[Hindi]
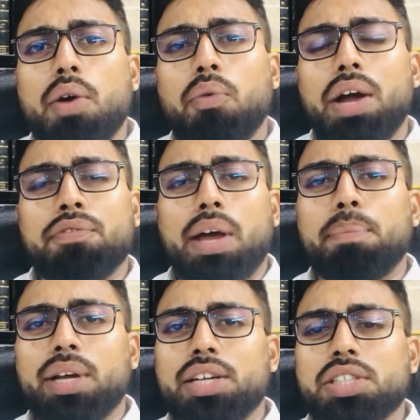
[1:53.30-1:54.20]
वाइफ ने
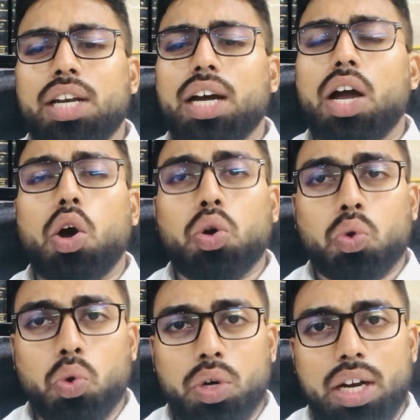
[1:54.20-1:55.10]
एप्लीकेशन लगाया और
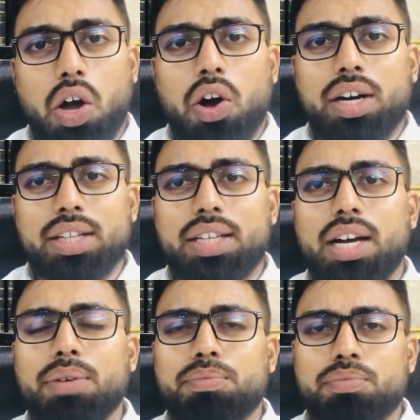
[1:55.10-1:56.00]
कोर्ट ने ऑर्डर
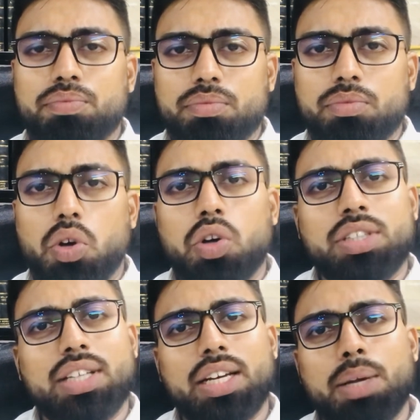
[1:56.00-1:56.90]
दिया
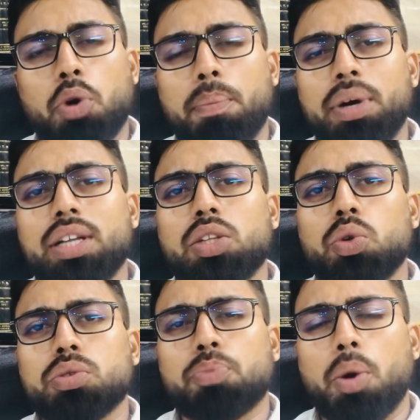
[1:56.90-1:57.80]
जिधर की प्रॉपर्टी थी
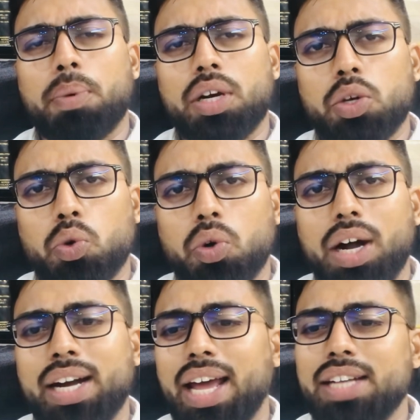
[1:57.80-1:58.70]
उस प्रॉपर्टी को
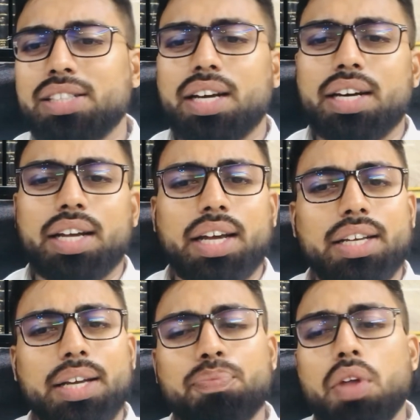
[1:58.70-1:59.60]
अटैच करने के
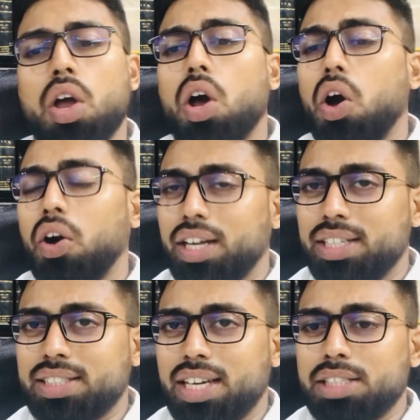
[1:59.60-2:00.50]
लिए और
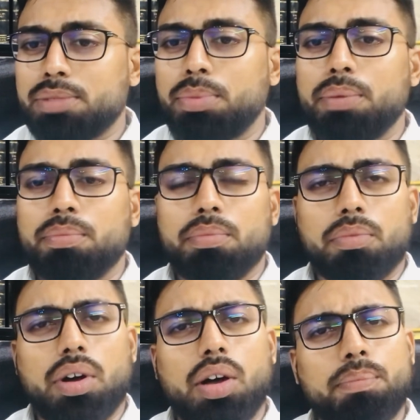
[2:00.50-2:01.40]
इस केस में
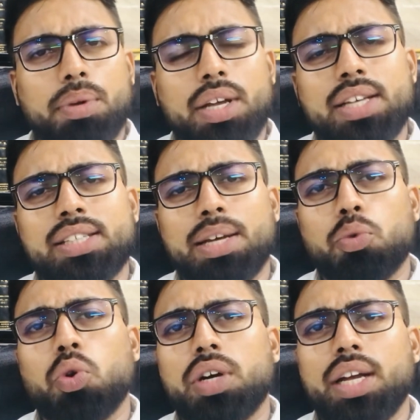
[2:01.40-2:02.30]
भी यही सेम
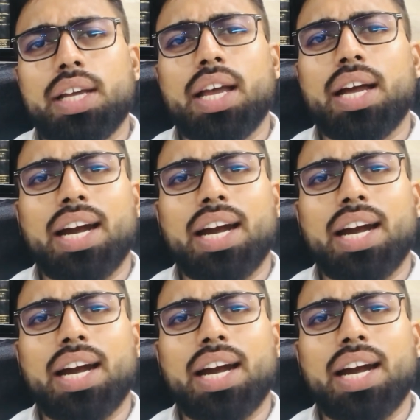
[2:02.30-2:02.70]
कोर्ट ने किया कि